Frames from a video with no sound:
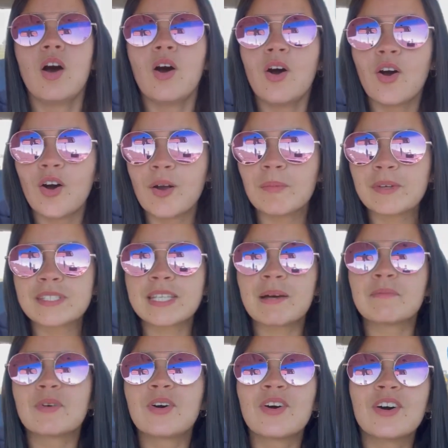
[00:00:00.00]
Oi meus
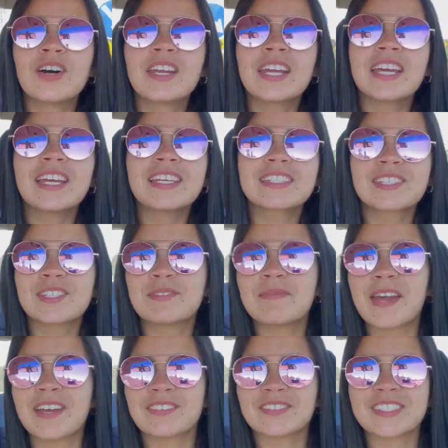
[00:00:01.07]
amores, tudo
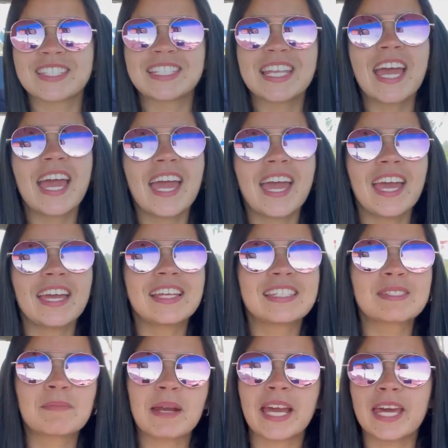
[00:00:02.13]
bem com vocês?
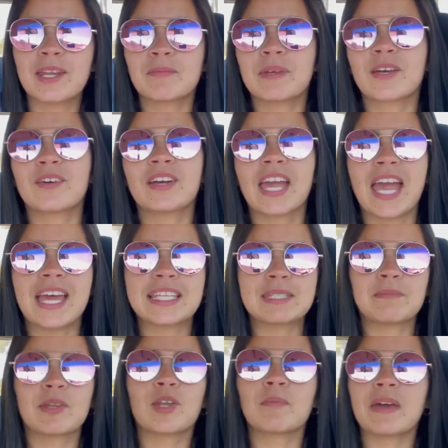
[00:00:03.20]
Para quem não me conhece,
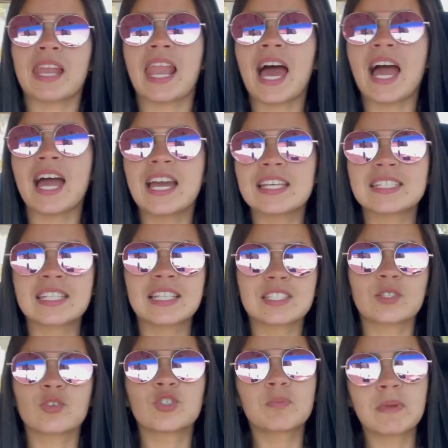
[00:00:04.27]
meu nome é Laisa,
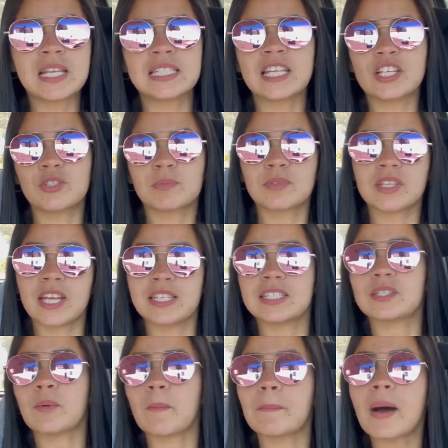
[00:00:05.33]
sou de Presidente Prudente,
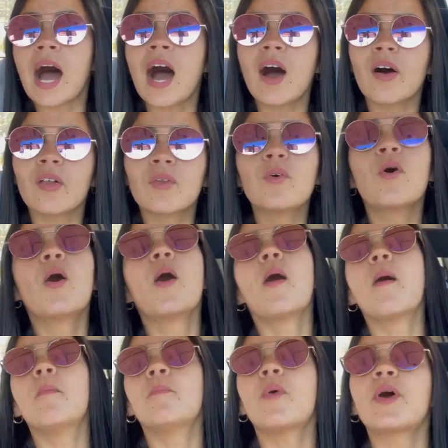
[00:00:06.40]
São Paulo,
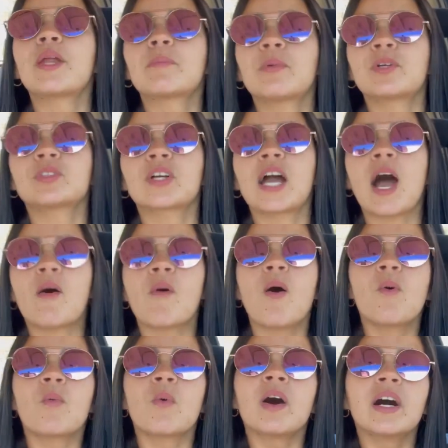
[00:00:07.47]
moro em Portugal há
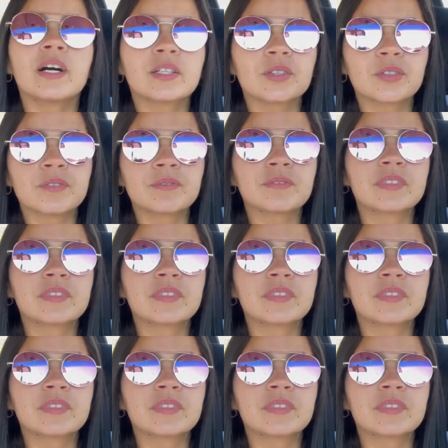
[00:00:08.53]
um ano